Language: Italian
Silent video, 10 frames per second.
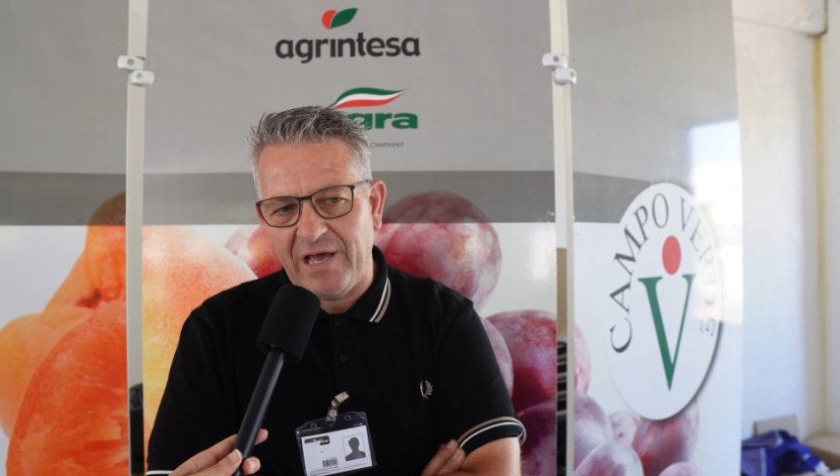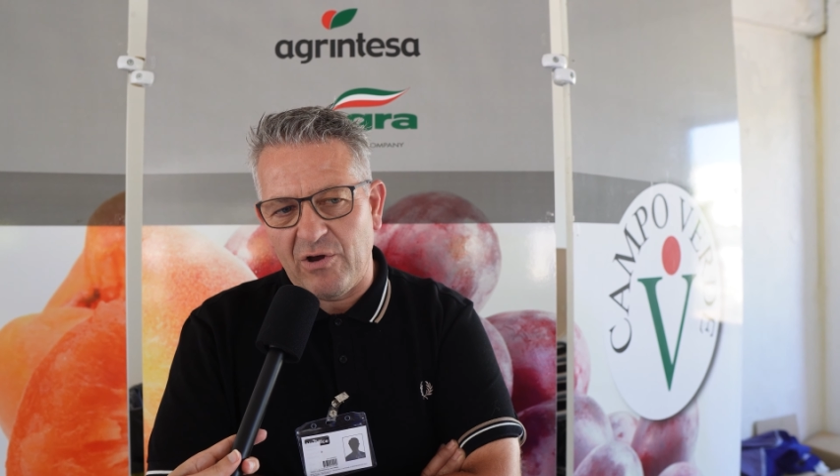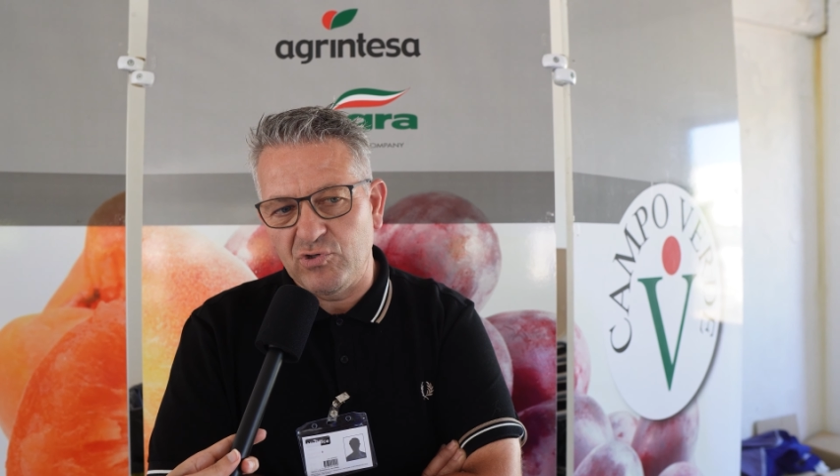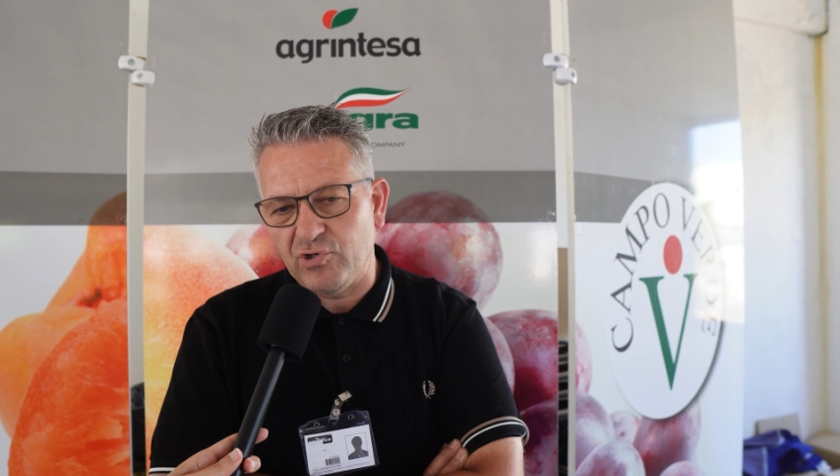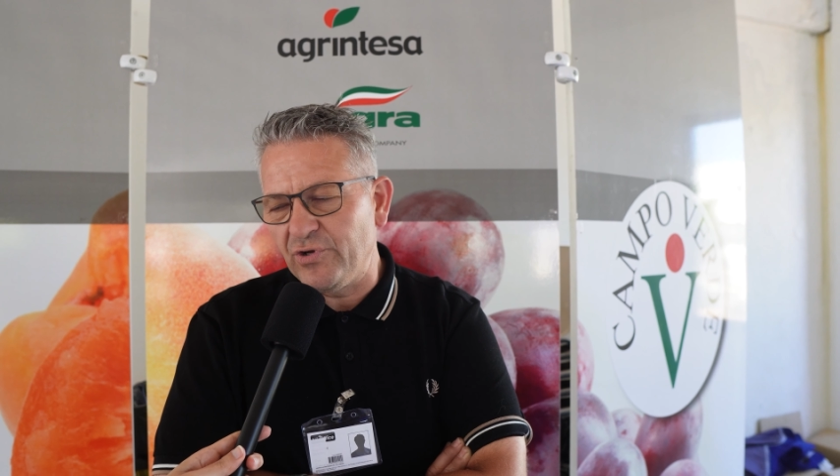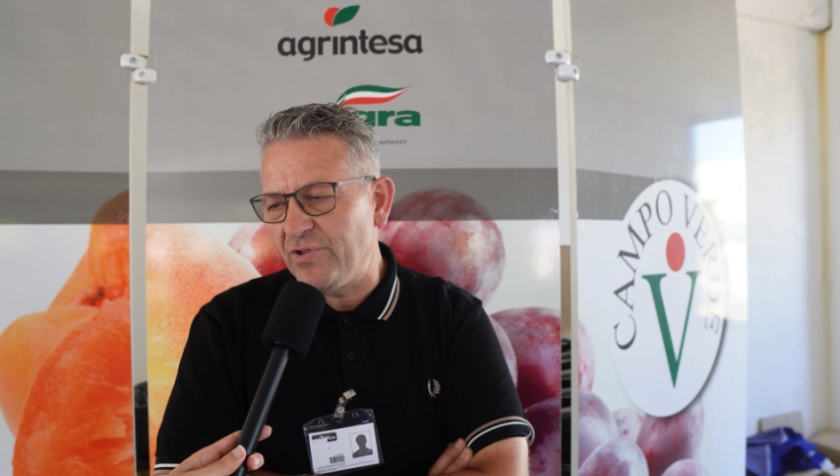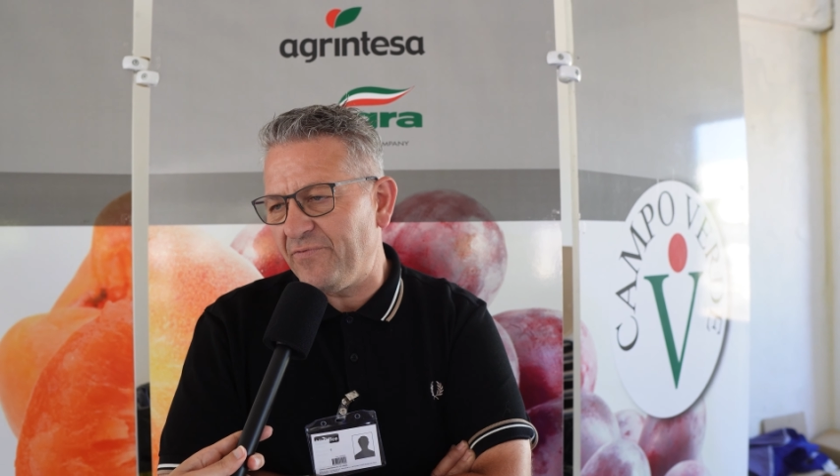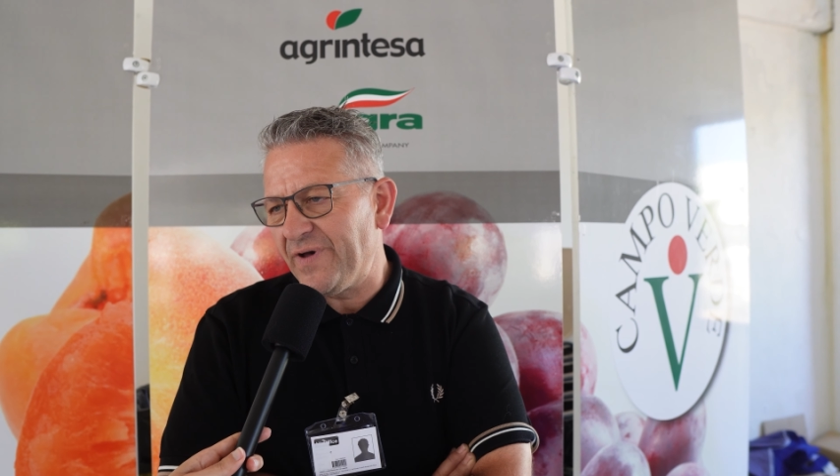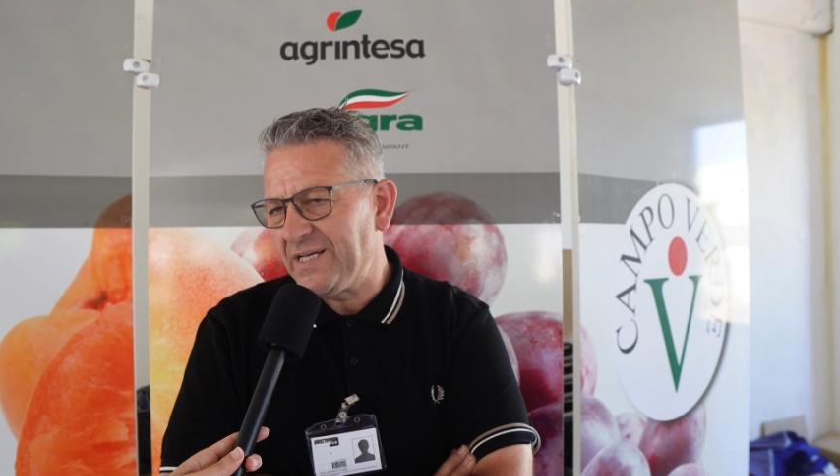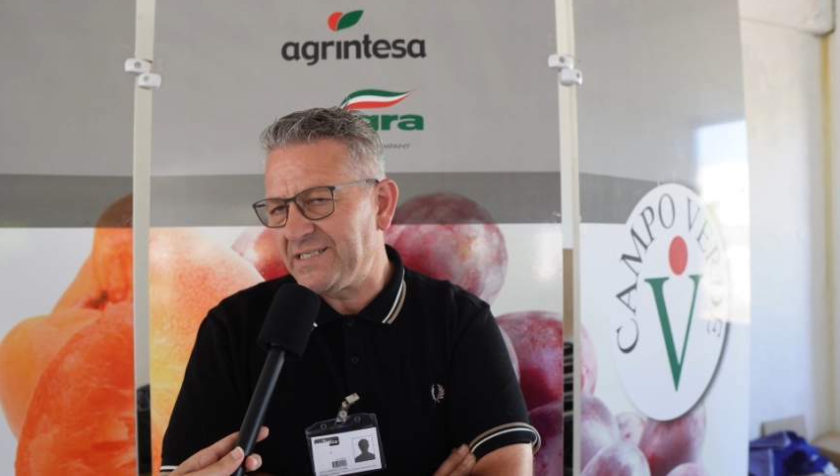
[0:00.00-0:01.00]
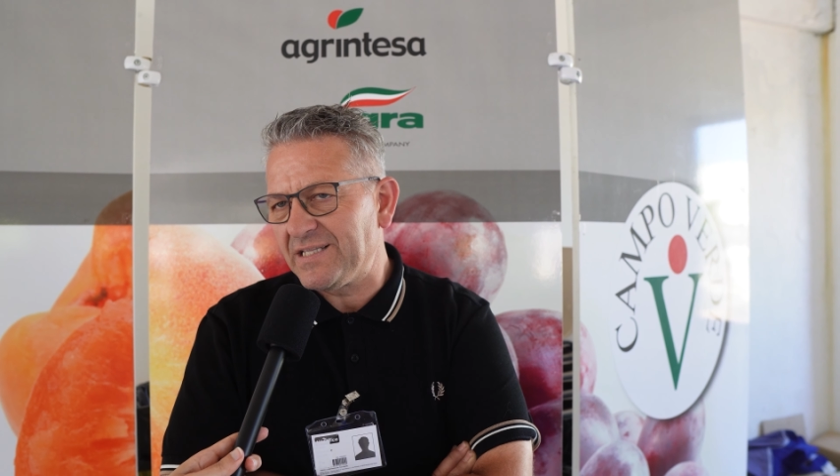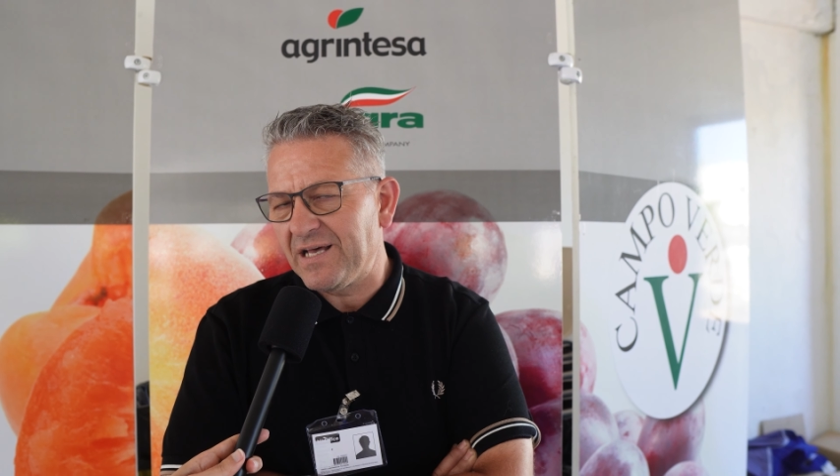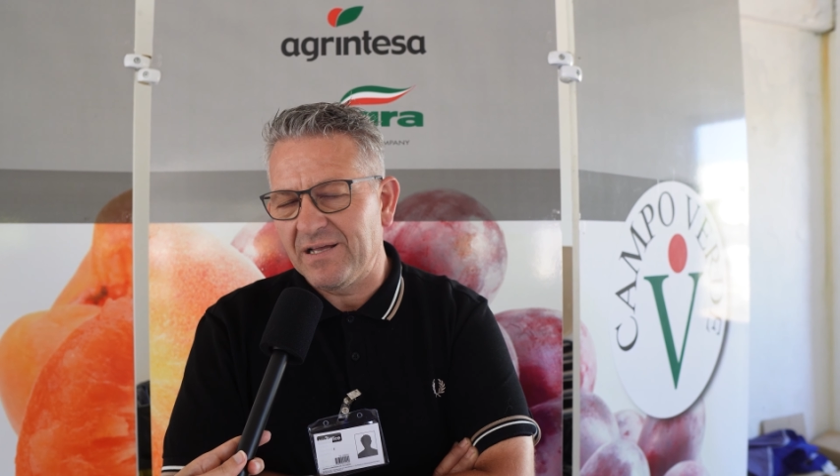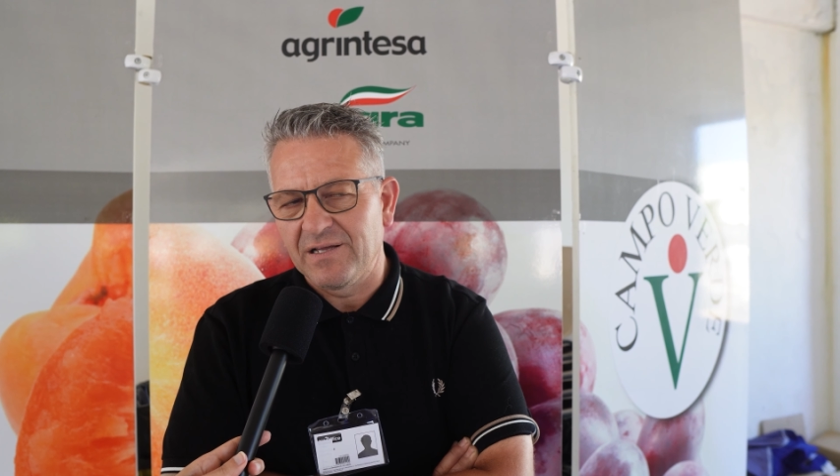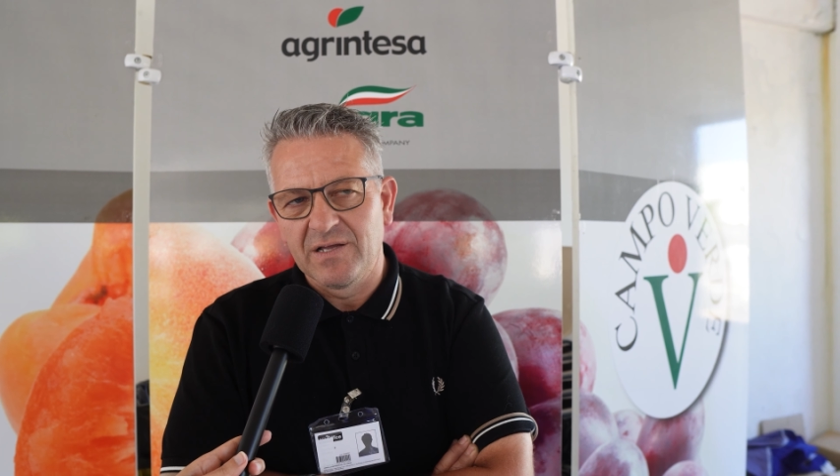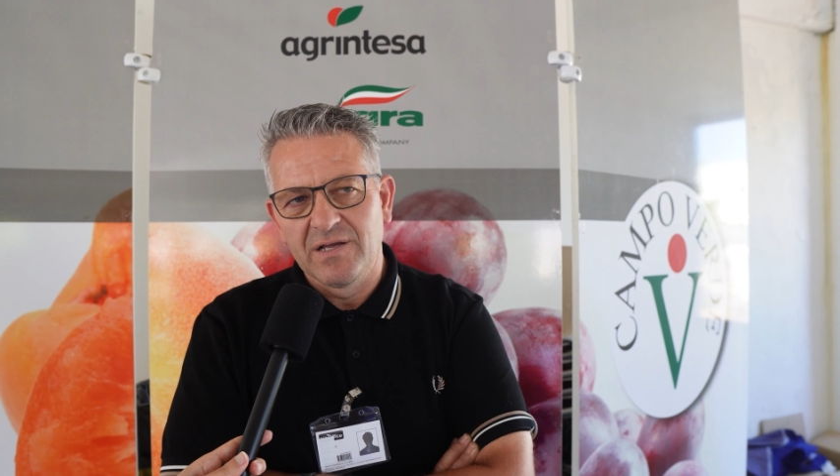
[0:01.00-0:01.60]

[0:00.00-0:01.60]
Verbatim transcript: è un giorno di festa.